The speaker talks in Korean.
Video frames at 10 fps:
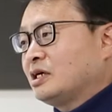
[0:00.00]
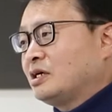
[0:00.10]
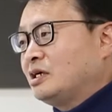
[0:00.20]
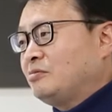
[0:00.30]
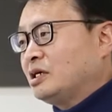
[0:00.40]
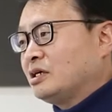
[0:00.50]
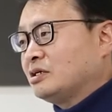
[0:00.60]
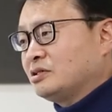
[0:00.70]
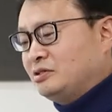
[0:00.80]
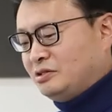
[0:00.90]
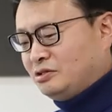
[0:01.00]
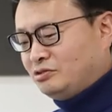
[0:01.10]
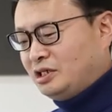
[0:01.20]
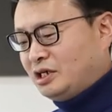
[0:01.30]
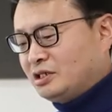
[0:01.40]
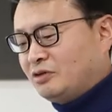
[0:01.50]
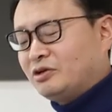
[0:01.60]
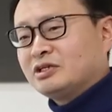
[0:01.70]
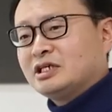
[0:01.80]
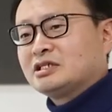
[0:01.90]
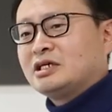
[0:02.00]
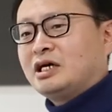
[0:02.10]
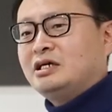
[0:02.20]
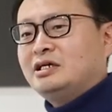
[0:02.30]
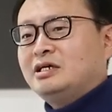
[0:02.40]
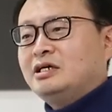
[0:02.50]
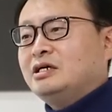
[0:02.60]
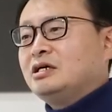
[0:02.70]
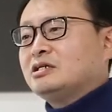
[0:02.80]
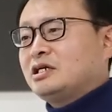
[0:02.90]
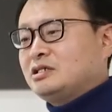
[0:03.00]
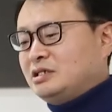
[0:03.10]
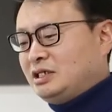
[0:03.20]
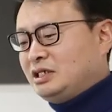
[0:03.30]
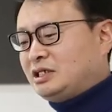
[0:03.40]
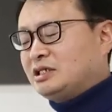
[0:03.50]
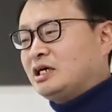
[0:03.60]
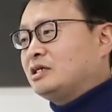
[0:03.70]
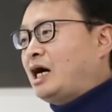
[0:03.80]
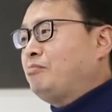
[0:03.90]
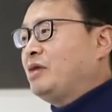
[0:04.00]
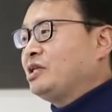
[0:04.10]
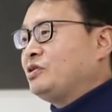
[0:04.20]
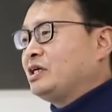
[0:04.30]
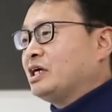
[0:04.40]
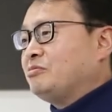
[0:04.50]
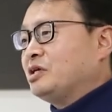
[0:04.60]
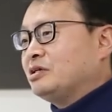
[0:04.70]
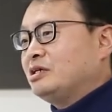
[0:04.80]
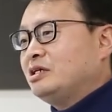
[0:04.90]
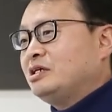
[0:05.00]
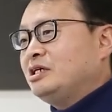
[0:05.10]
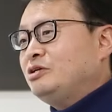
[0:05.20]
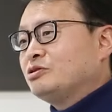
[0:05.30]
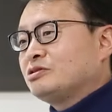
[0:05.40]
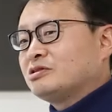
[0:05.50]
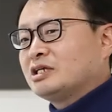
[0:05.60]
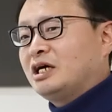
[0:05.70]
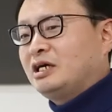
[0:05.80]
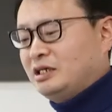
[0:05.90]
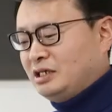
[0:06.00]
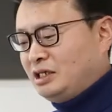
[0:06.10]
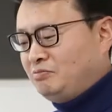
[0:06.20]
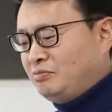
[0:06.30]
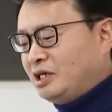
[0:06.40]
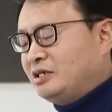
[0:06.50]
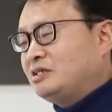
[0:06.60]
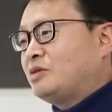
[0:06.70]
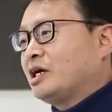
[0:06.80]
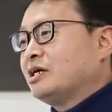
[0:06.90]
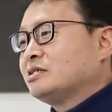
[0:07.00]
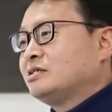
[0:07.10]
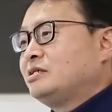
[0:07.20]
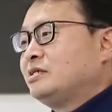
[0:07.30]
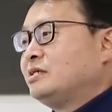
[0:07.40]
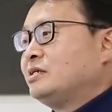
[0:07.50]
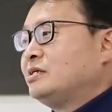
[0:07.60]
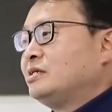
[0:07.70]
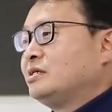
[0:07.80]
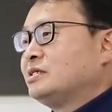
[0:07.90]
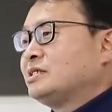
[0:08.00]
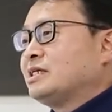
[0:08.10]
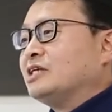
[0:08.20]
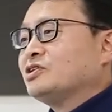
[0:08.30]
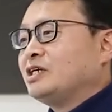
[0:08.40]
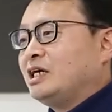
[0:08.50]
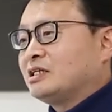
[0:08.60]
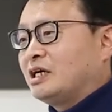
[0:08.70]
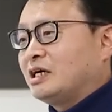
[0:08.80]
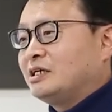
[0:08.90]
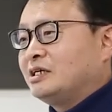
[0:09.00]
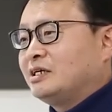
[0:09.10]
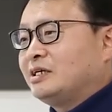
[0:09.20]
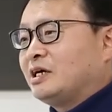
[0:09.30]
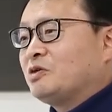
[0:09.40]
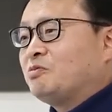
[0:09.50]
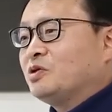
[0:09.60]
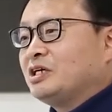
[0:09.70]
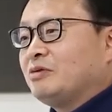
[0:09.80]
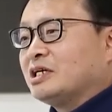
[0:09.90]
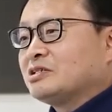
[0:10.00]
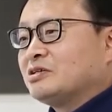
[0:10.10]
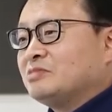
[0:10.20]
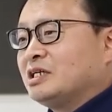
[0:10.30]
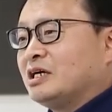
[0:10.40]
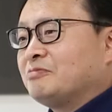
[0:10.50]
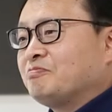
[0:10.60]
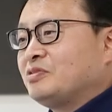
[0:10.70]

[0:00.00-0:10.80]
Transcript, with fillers: 생각을 해봐야 되겠죠. 예, 우리나라의 상황 어땠을까? 아, 사실 이 기간은 한마디로 얘기하면 리눅스가 인베리드 마켓을 재정의했다라고 보는 게 맞을 겁니다.